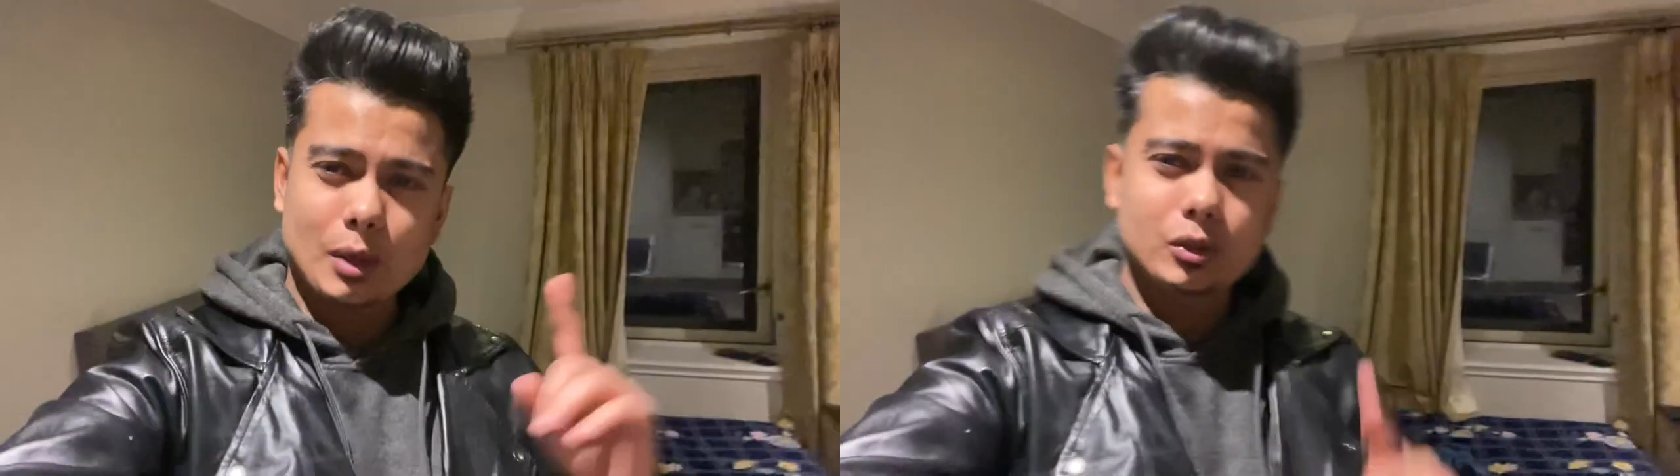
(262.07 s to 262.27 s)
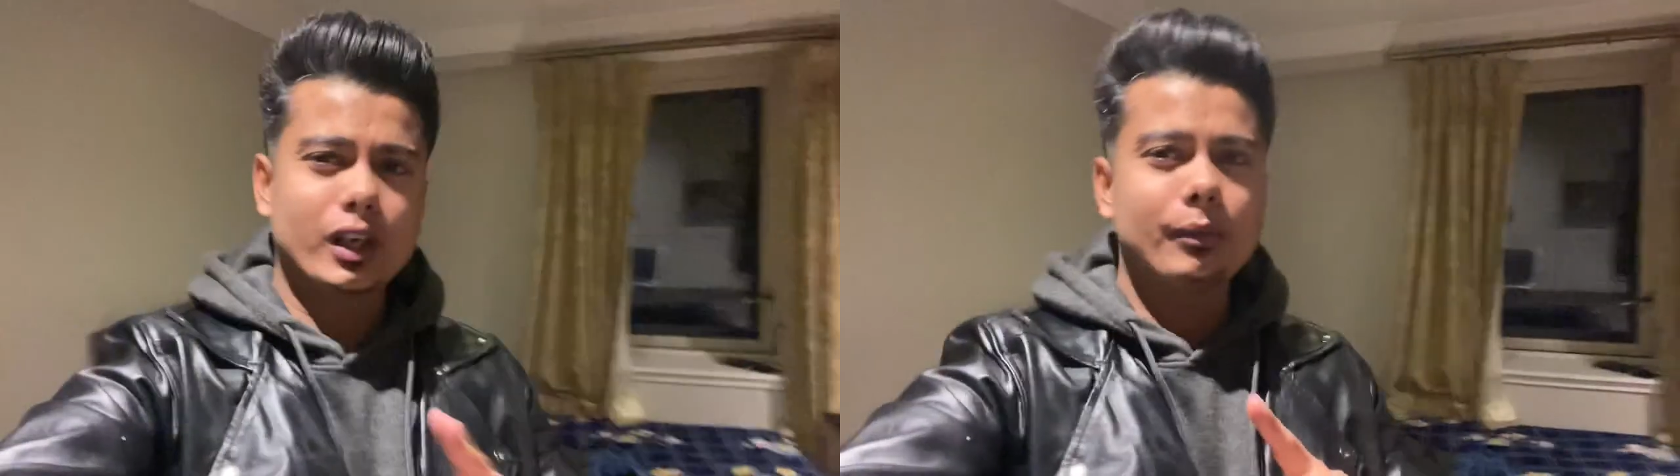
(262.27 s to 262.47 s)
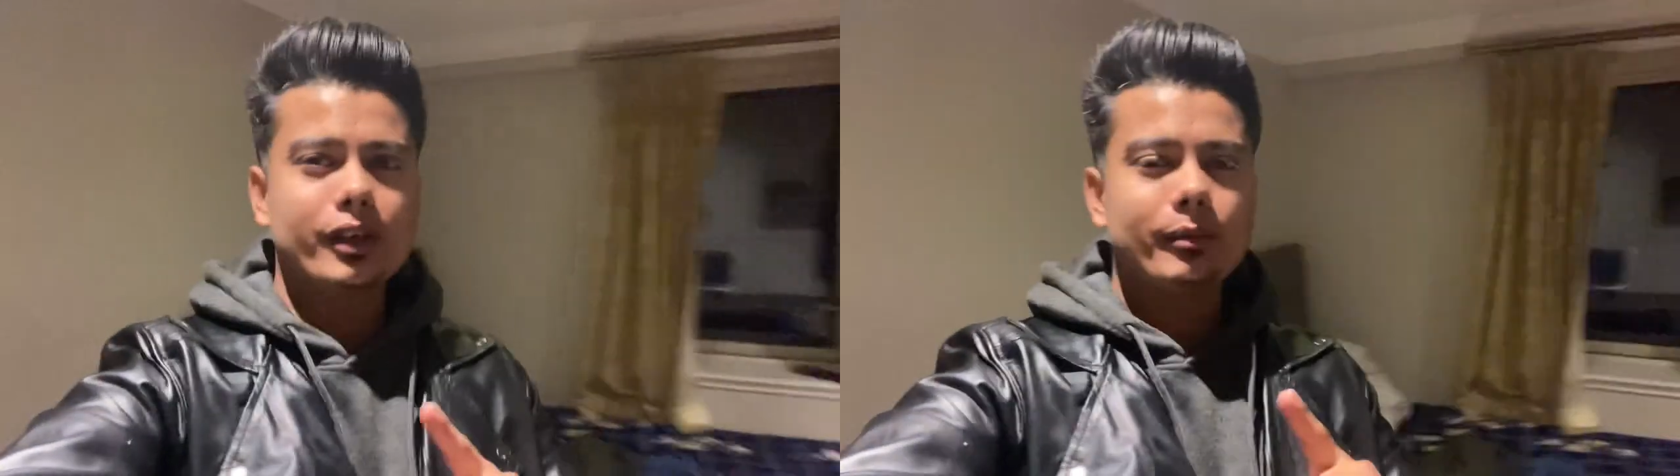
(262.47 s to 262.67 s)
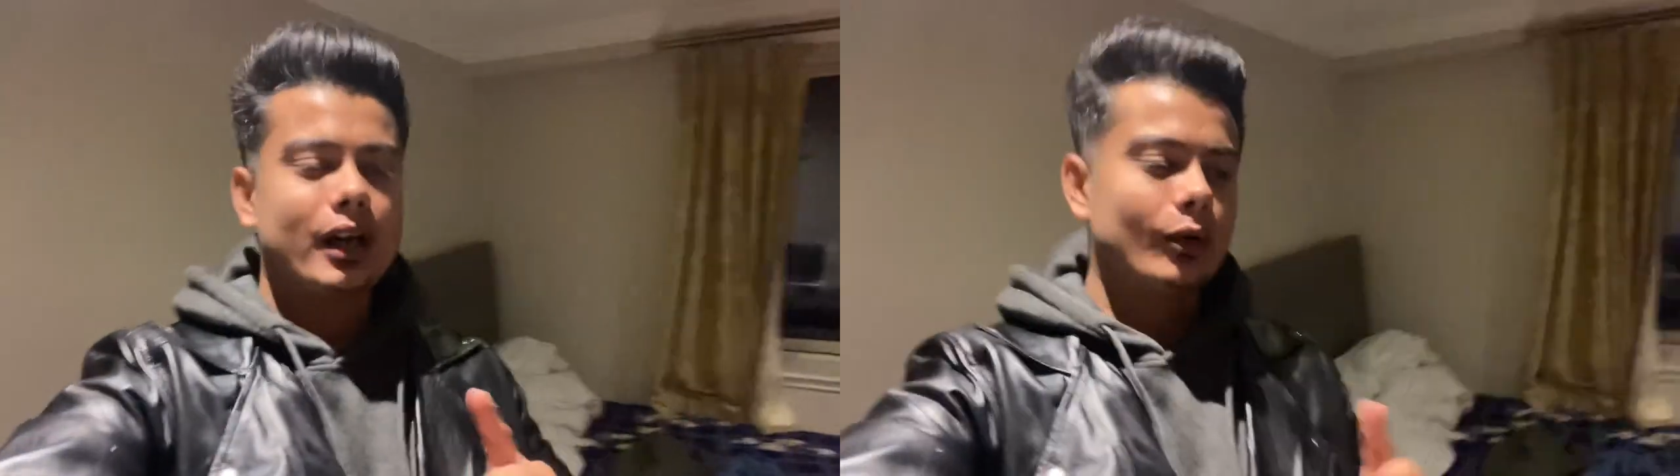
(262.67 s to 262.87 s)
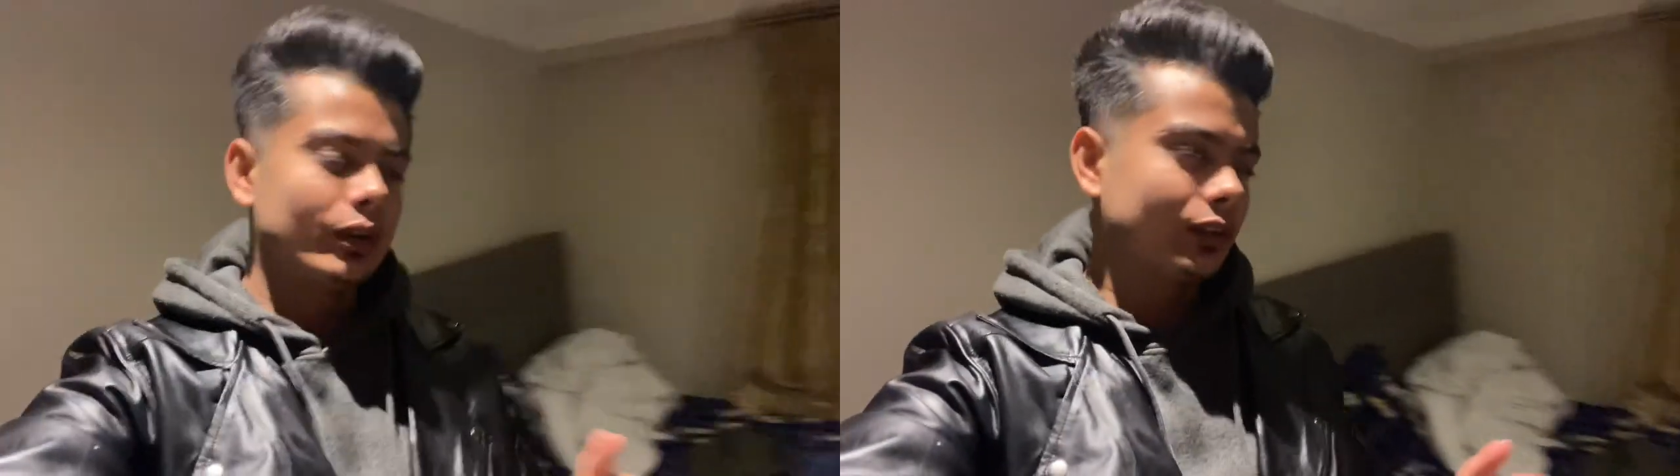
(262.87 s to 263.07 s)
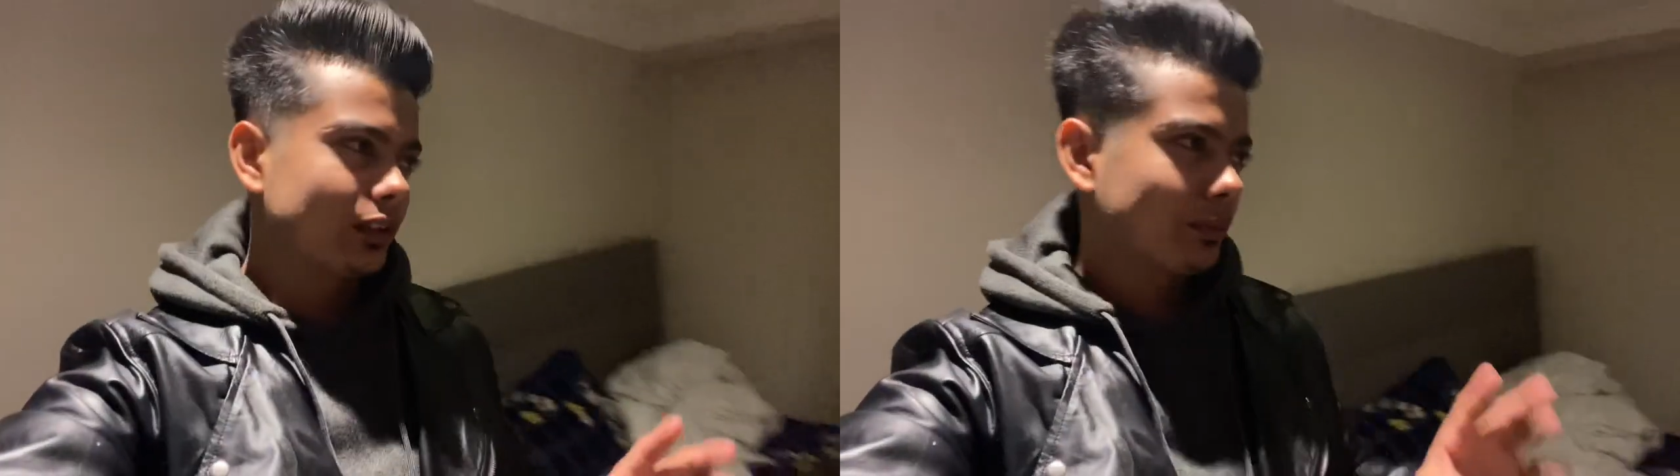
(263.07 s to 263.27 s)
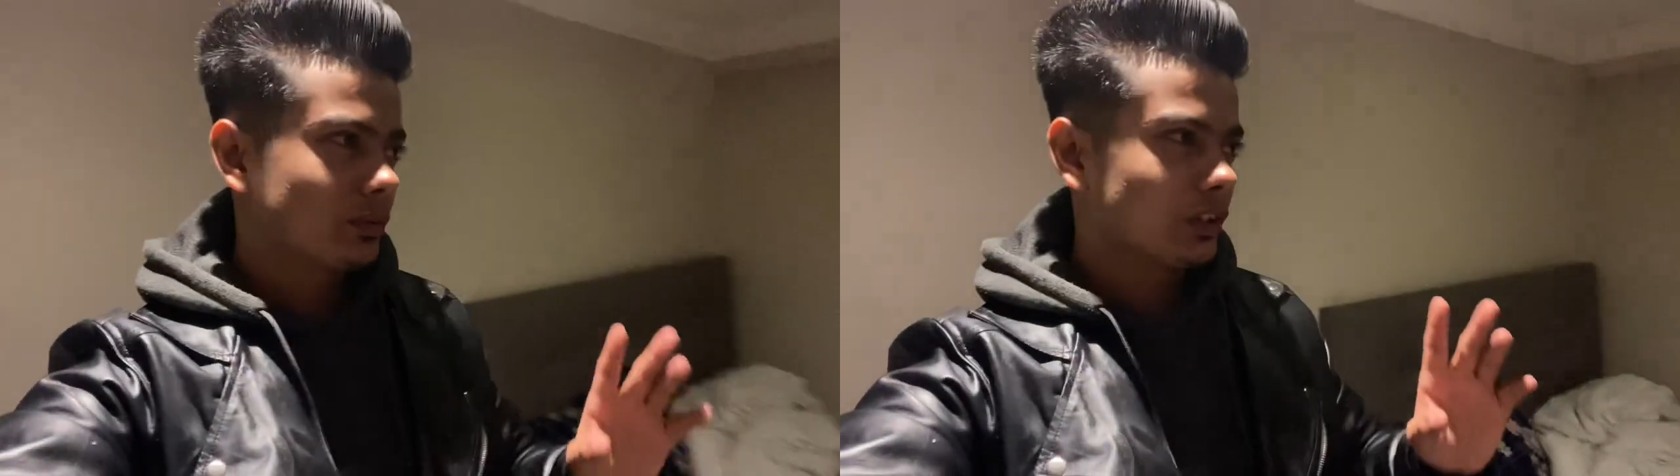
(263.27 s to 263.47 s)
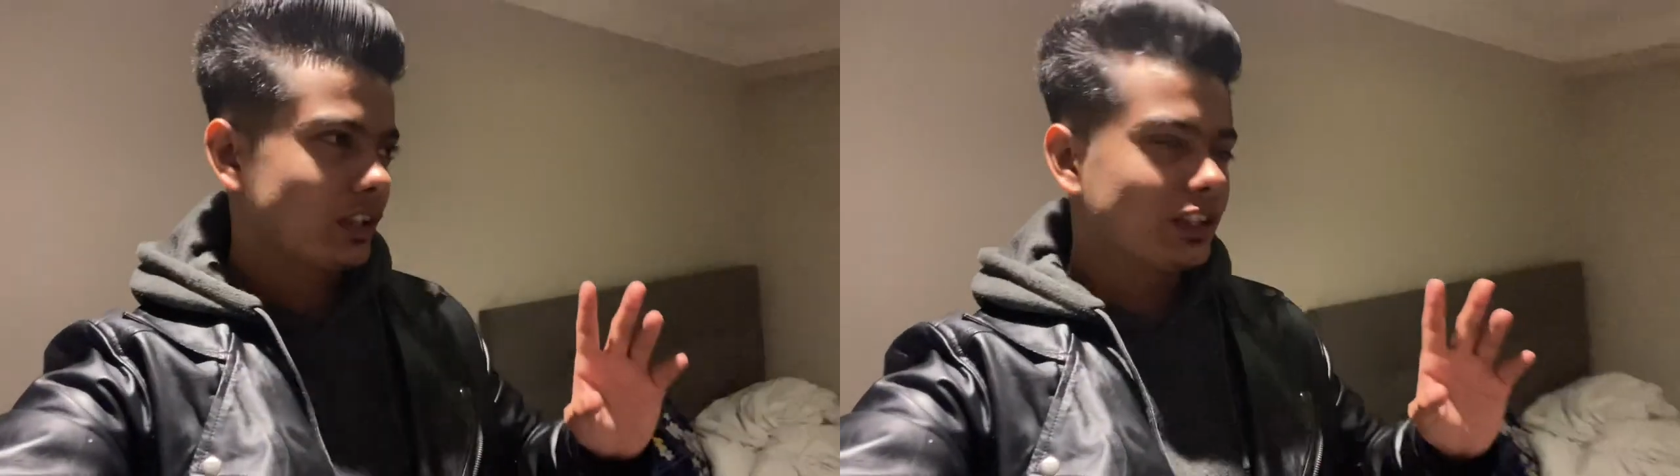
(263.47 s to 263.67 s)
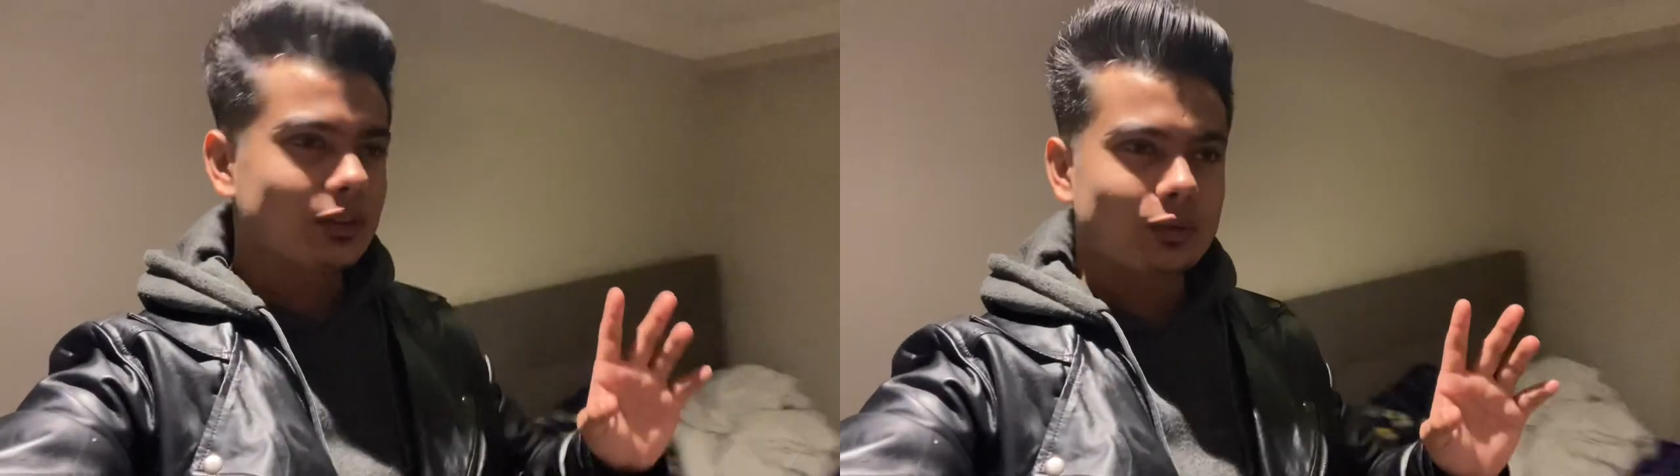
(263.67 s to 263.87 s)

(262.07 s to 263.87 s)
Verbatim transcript: से डबलिन में आया हूँ ना कब कितने दिन